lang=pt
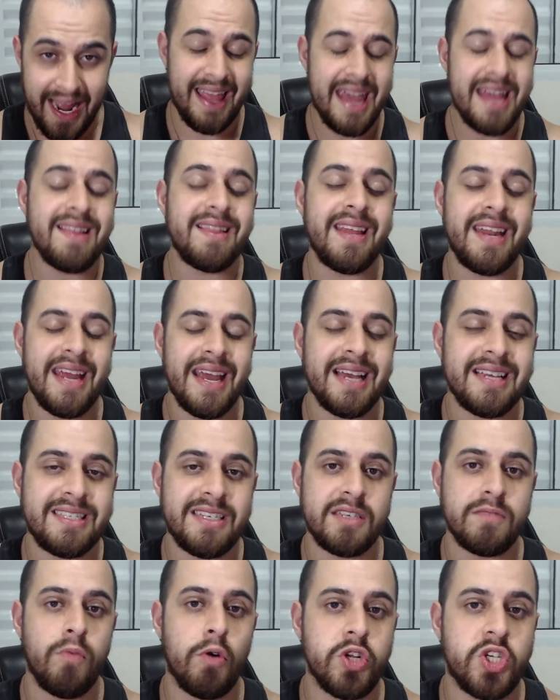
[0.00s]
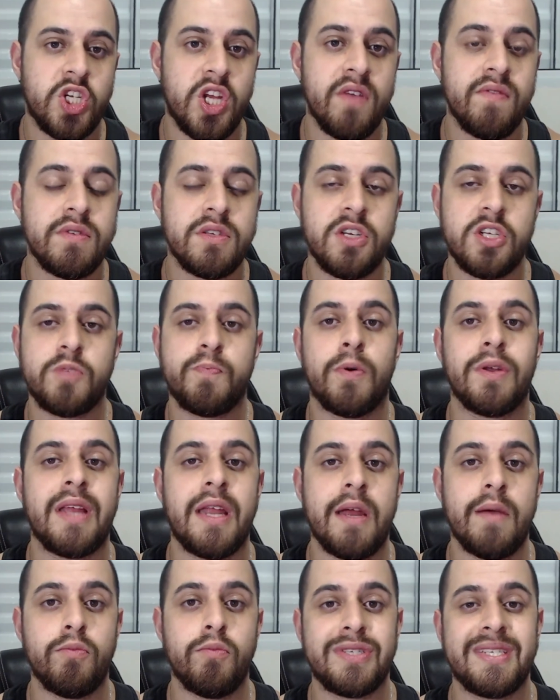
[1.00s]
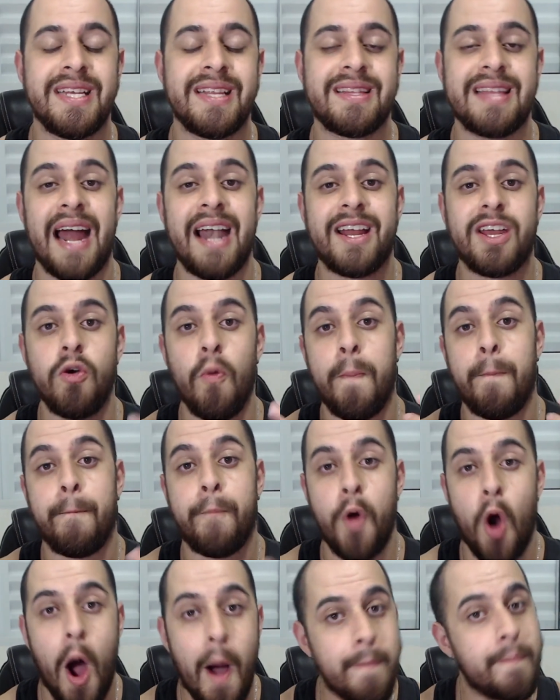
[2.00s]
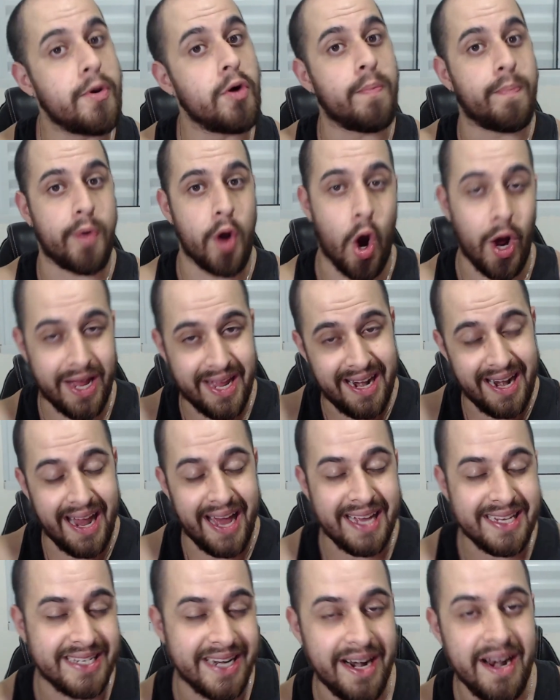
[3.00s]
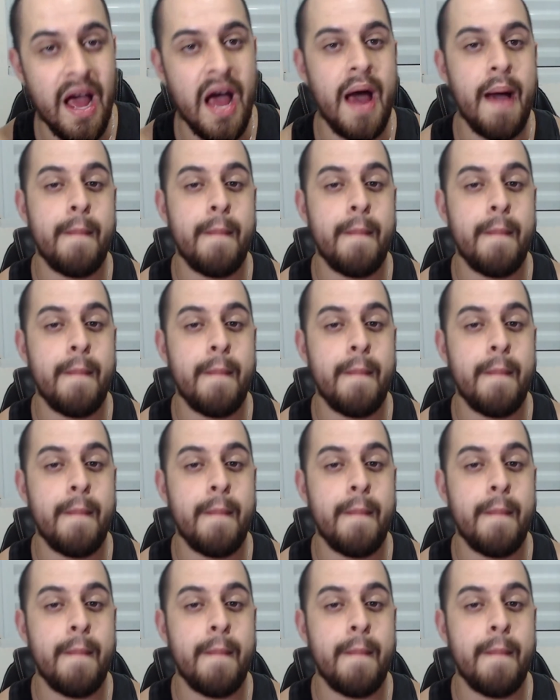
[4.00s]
Dentre esses motivos, nós poderíamos citar que o próprio Brock Lesnar